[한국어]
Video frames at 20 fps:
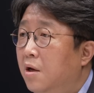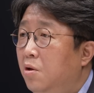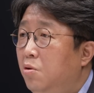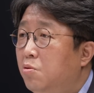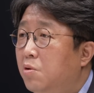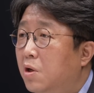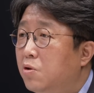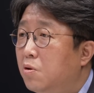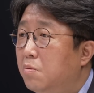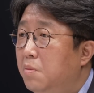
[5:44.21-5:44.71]

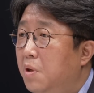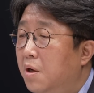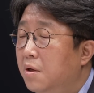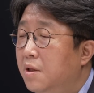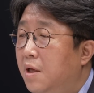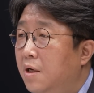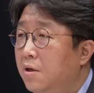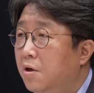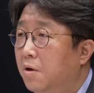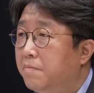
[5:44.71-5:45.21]
유가족
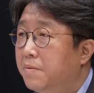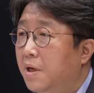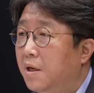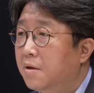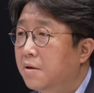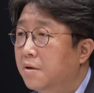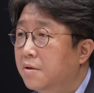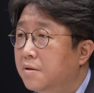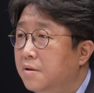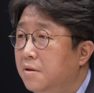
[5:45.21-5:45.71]
명단이
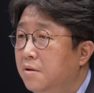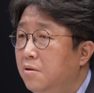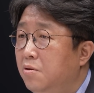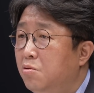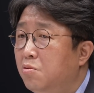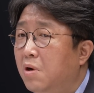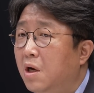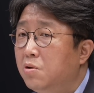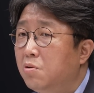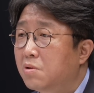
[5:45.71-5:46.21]
없다는 것은
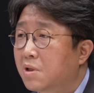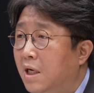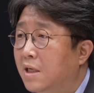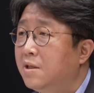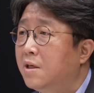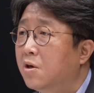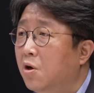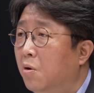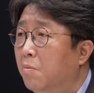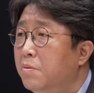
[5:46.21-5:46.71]
유가족
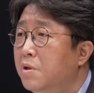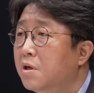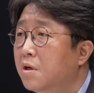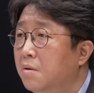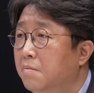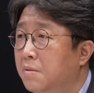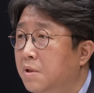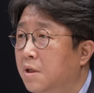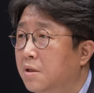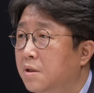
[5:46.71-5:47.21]
자체가 없는
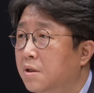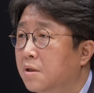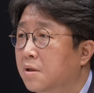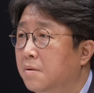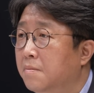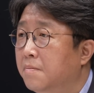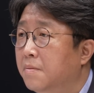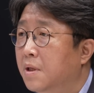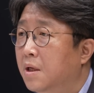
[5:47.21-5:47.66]
겁니다, 지금.